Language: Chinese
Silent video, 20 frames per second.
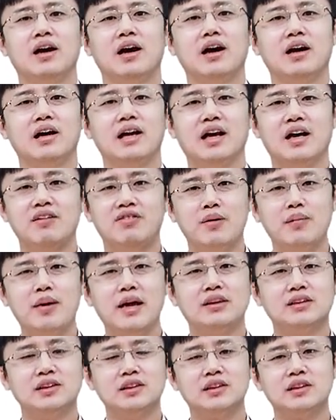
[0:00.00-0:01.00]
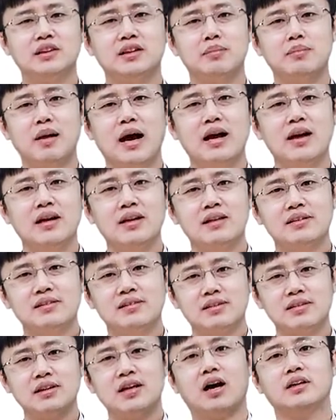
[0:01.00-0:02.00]
啊，两个方面，既是什么
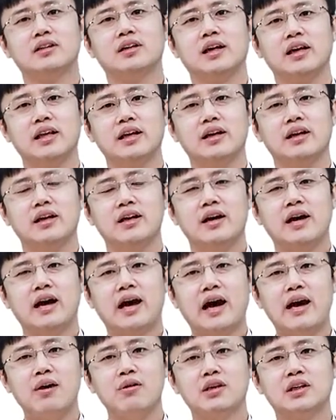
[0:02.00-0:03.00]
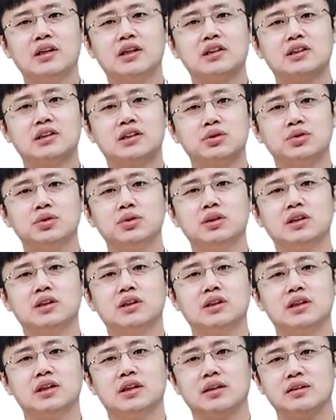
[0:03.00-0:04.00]
思考能力，还有可持续、
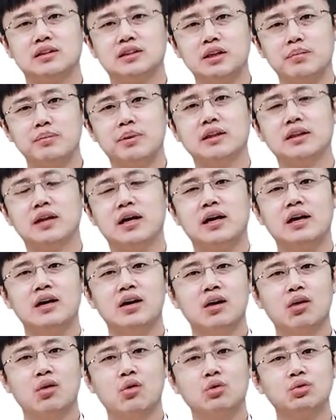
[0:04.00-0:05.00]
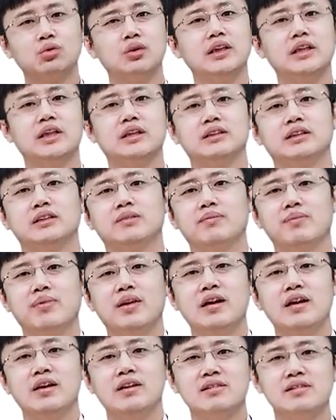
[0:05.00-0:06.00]
可证明的工作业绩。
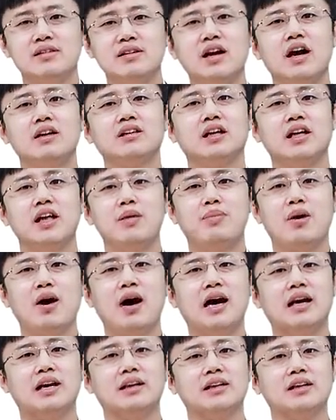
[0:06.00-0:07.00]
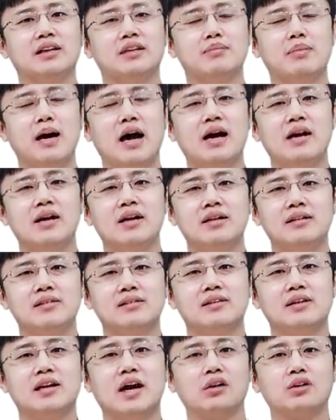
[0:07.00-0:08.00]
思考能力包含了你的什么
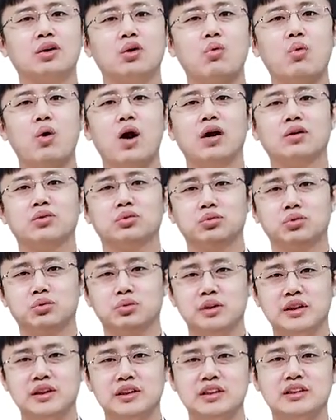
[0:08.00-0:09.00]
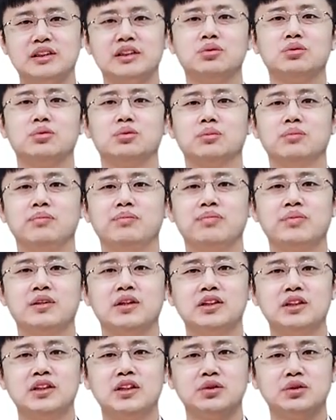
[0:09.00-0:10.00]
思考的广度以及深度，
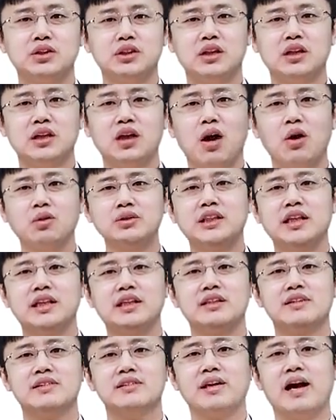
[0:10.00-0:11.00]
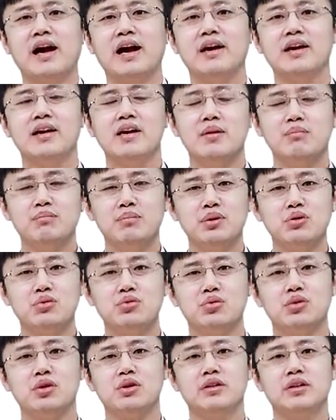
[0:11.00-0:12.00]
这就是高潜人才必
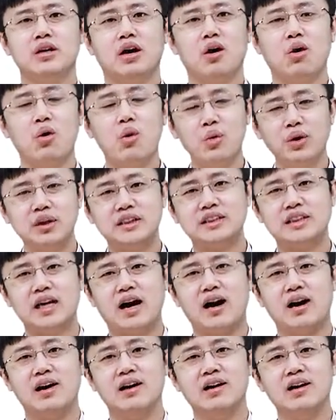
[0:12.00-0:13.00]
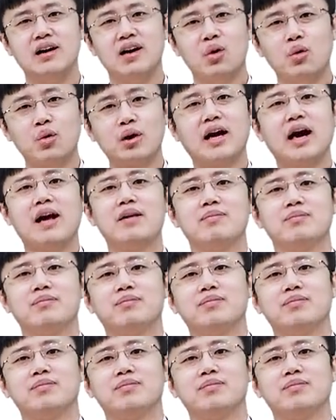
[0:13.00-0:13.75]
须要会想、会干。